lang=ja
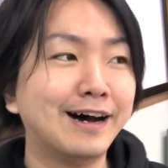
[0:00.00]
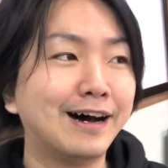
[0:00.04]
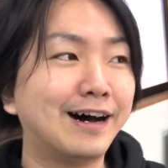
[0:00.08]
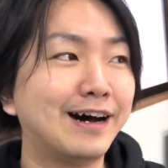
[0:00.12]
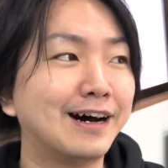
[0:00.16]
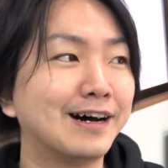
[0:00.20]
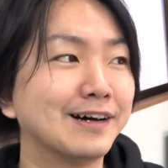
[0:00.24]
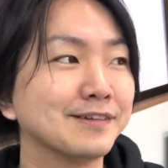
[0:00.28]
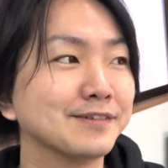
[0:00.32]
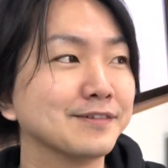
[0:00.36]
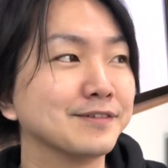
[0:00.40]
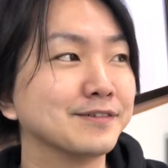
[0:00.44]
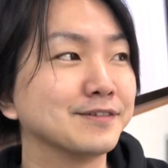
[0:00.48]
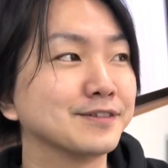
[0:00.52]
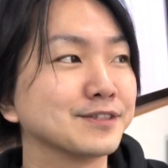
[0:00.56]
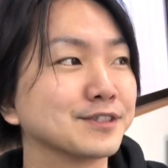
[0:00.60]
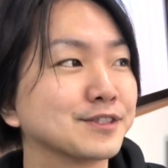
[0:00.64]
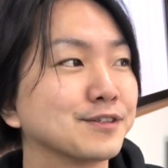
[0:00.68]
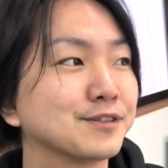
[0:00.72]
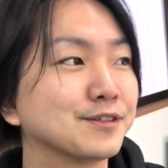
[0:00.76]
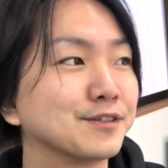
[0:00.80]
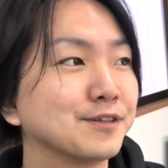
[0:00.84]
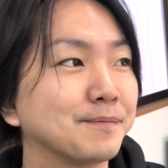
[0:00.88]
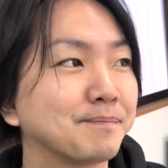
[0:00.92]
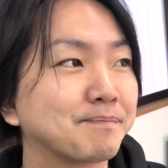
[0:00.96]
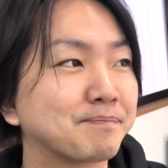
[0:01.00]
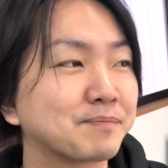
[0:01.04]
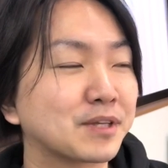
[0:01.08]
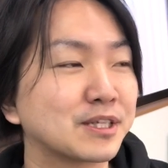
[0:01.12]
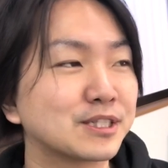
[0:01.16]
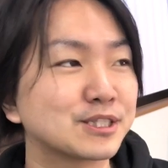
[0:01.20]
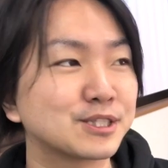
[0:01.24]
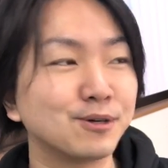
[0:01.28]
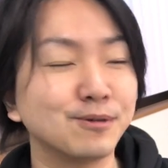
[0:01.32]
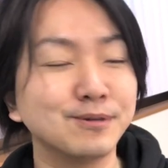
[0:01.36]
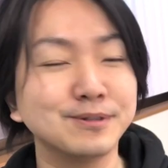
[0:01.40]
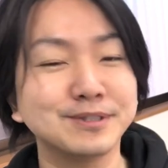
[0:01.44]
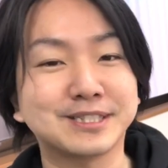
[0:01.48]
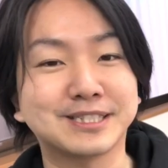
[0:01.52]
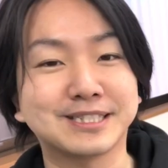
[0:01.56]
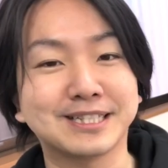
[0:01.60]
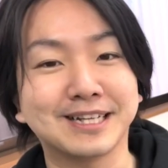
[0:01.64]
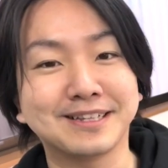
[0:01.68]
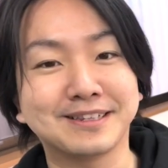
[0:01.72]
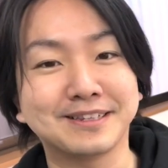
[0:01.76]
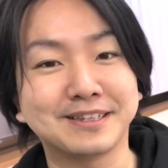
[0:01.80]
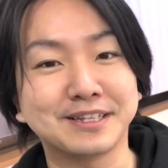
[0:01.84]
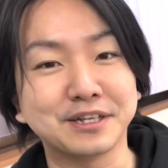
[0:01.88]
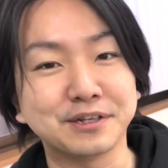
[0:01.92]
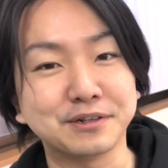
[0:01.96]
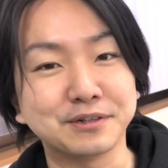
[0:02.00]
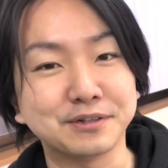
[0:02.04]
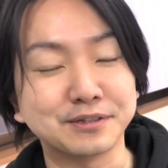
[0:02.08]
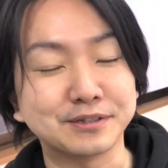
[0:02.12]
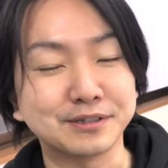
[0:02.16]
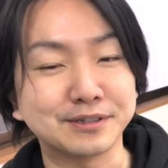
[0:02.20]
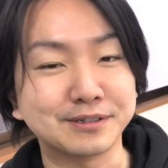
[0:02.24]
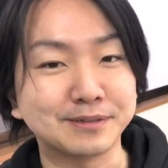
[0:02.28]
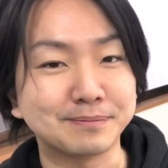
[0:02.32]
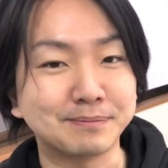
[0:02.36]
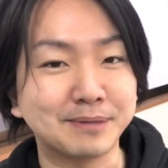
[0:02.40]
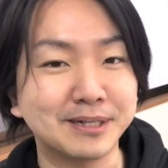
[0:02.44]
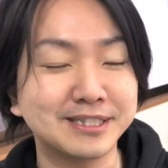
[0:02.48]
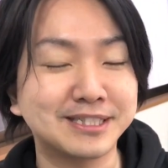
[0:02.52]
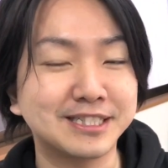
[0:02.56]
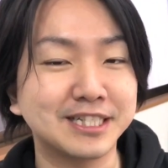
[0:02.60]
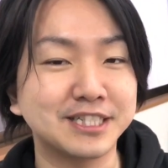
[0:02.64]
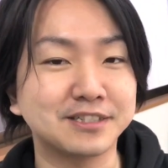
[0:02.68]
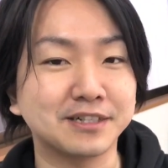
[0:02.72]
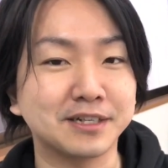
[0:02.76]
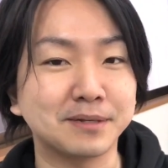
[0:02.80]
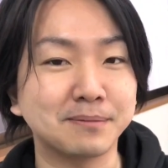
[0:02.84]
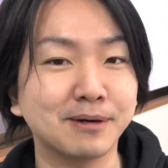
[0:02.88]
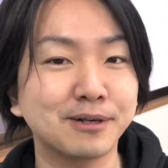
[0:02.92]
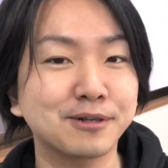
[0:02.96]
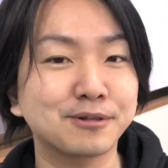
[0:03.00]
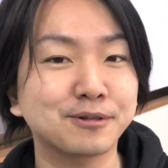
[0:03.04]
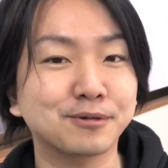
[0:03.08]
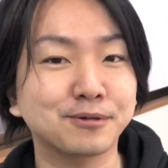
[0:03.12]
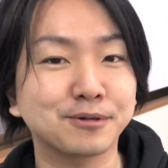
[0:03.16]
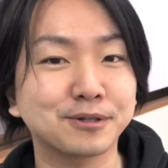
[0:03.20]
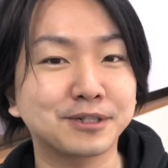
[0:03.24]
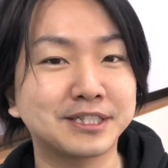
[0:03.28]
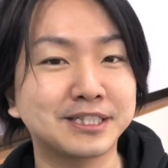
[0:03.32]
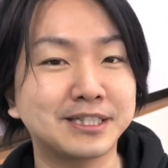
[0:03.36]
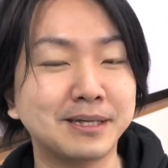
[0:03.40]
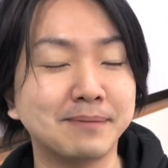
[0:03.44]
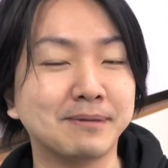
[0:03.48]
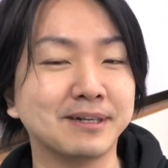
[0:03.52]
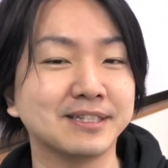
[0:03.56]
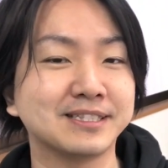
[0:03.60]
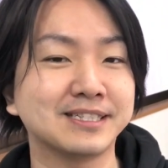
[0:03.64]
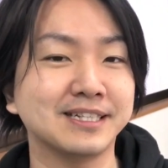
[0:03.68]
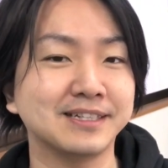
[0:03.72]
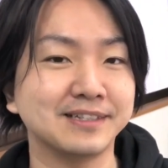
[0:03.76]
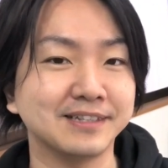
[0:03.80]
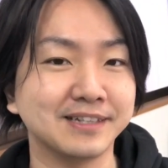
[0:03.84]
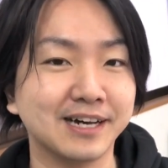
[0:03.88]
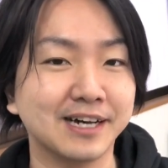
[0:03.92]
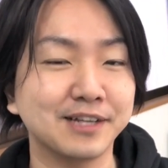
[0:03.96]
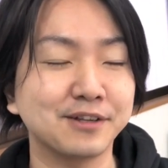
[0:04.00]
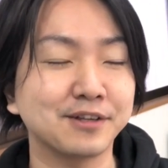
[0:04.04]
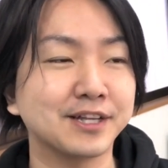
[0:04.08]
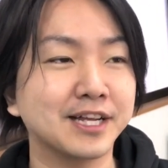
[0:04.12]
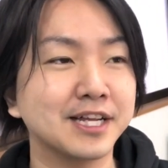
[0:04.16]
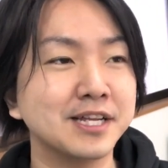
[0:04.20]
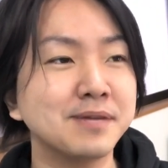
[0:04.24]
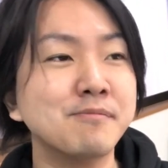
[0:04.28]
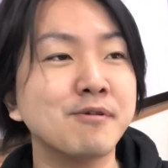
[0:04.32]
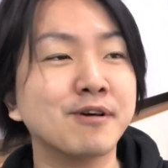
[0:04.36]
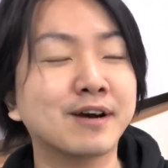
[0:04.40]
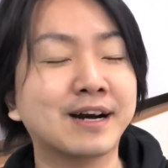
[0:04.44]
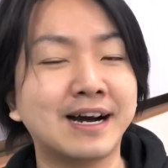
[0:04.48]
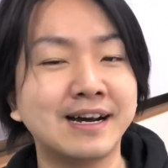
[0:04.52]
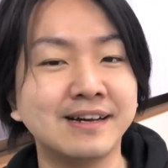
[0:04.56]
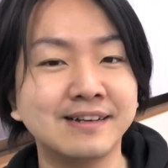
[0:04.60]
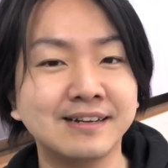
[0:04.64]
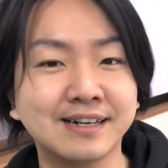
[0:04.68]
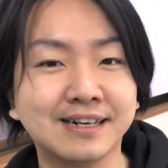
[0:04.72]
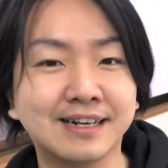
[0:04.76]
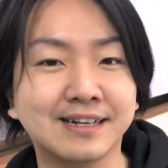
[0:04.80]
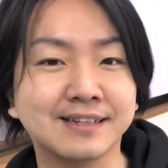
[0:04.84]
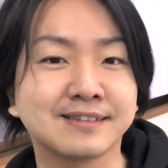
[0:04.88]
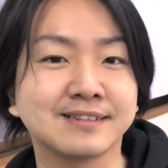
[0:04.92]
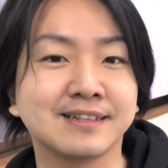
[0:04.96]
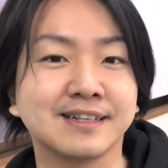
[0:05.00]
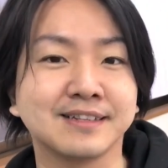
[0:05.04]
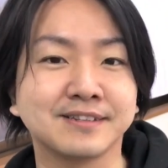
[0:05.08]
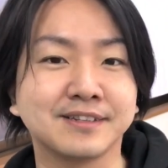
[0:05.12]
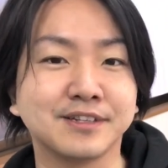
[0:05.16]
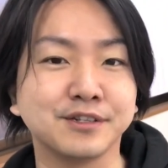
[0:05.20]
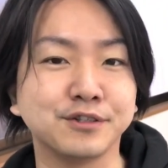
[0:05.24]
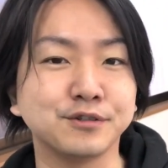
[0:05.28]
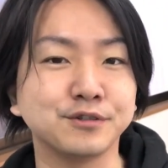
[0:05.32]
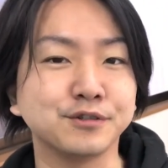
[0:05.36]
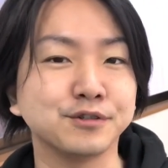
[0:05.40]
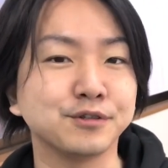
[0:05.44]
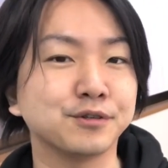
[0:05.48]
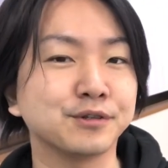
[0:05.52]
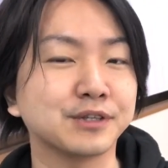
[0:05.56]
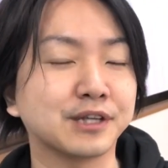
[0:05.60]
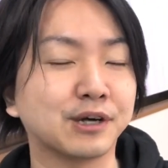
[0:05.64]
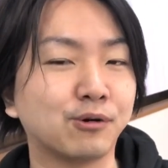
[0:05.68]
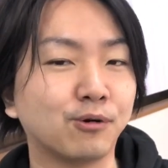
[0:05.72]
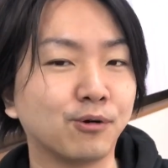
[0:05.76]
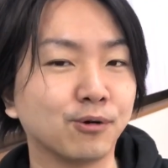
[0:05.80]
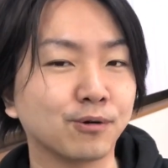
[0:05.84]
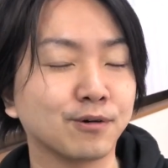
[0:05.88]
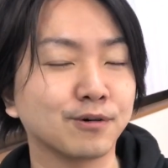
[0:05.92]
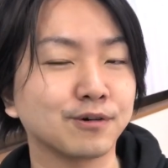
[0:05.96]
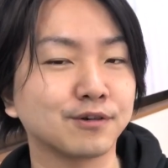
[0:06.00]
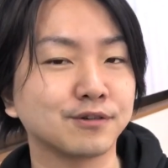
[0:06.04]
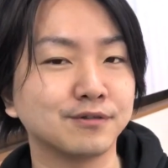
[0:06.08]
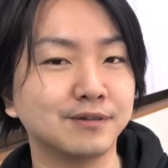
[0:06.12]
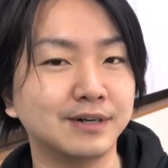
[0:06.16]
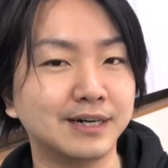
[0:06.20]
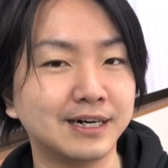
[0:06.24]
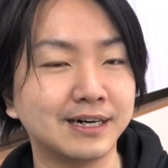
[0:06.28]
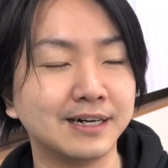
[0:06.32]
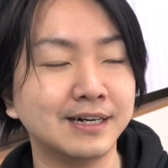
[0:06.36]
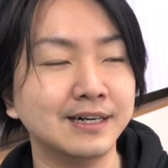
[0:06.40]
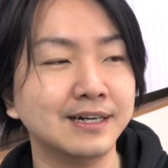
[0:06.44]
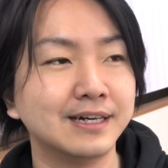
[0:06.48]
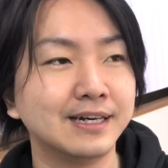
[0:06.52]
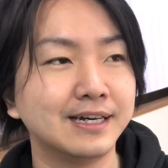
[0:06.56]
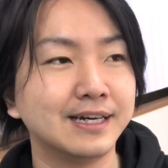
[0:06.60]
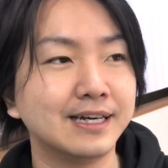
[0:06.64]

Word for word: あのその損したっていうメッセージは今のところ来てませんねあの何も買えなかったっていうような報告は、